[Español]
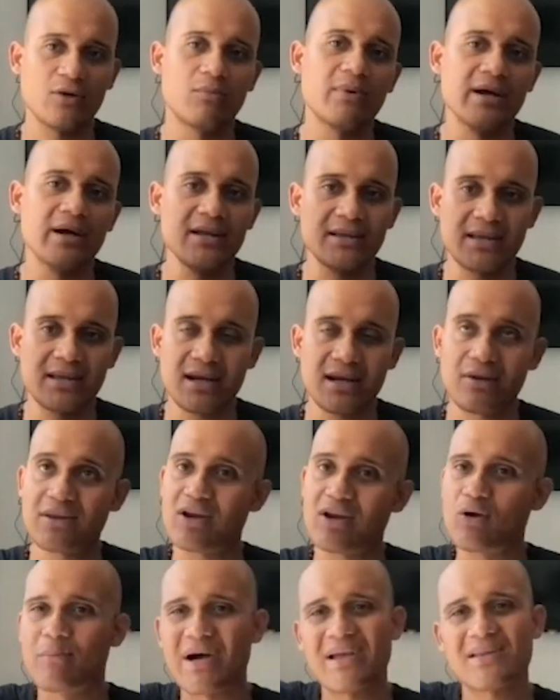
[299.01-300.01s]
los magistrados,
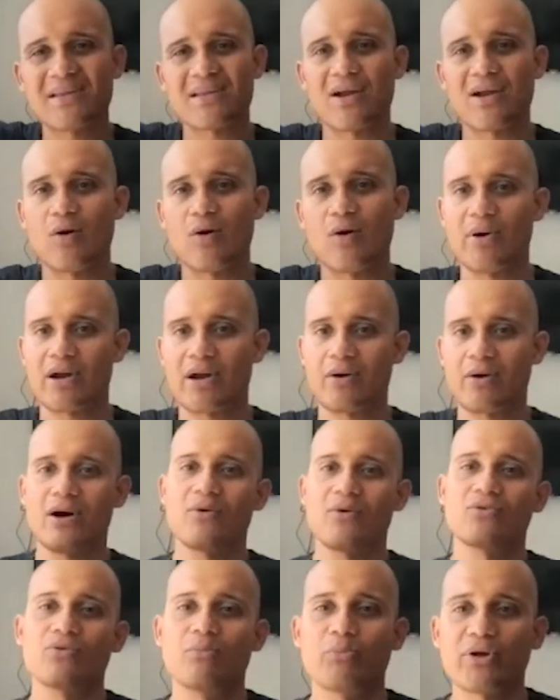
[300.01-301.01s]
de los magistrados para
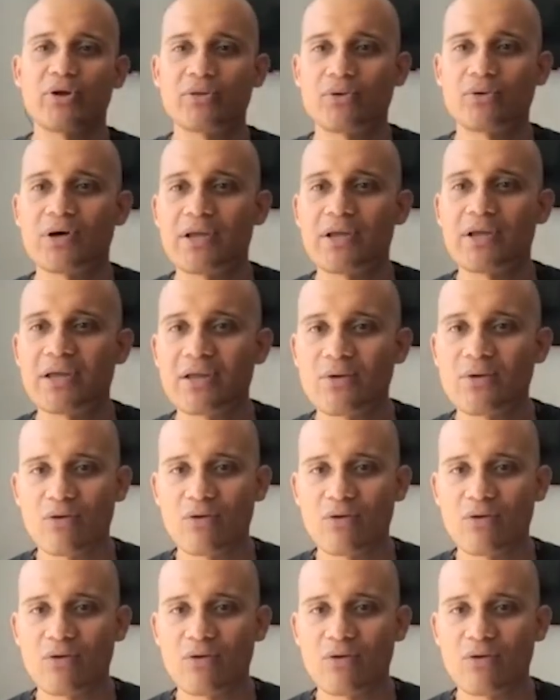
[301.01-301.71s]
abajo son puestos a dedo,